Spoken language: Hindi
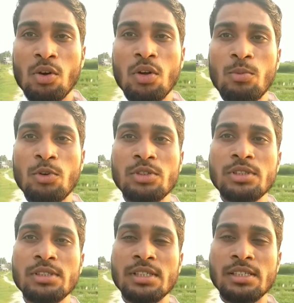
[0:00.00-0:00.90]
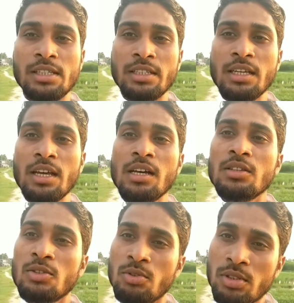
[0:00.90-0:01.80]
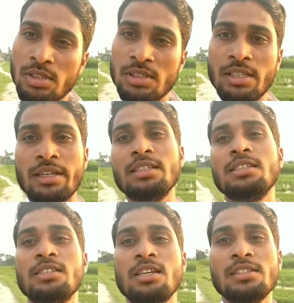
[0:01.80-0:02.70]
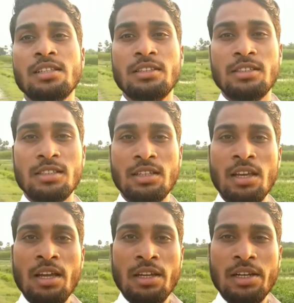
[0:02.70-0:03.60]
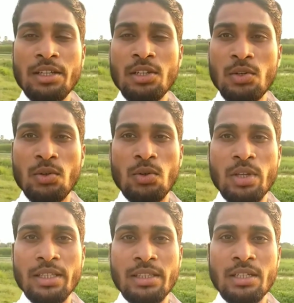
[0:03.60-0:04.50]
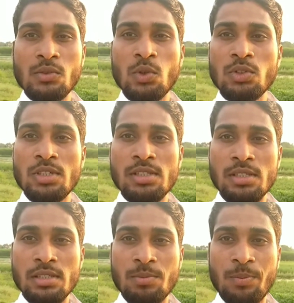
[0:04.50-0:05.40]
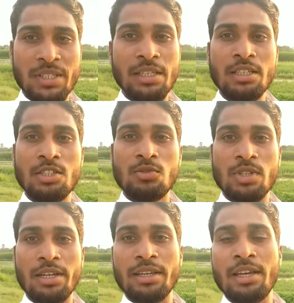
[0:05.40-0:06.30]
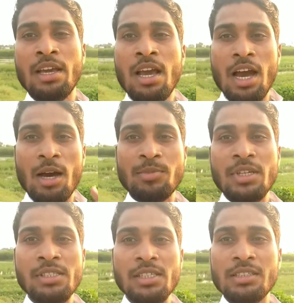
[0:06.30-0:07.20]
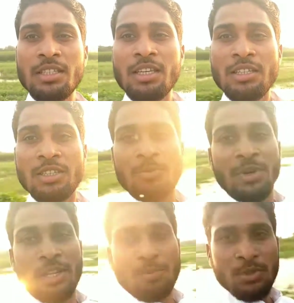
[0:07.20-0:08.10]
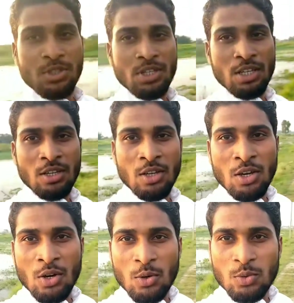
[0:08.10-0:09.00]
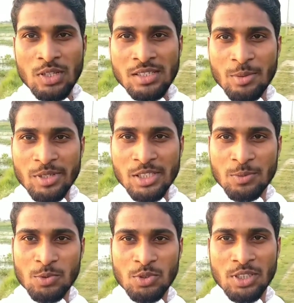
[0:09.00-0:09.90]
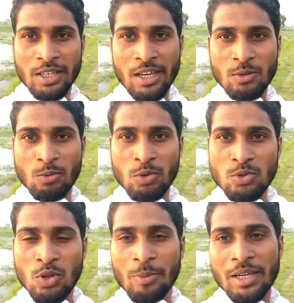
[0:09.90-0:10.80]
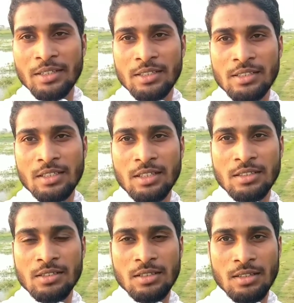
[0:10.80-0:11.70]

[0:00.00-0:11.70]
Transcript: लोकल बॉडीज़ के ज़रिए यहाँ थोड़ी सी तरक्की की जा सकती थी लेकिन लोगों के अंदर वो चीज़ पता नहीं क्यों चले गए आप देख सकते हैं कि मेरे पीछे उधर समस्तीपुर दिख रहा है वो जो हमारे डिस्ट्रिक्ट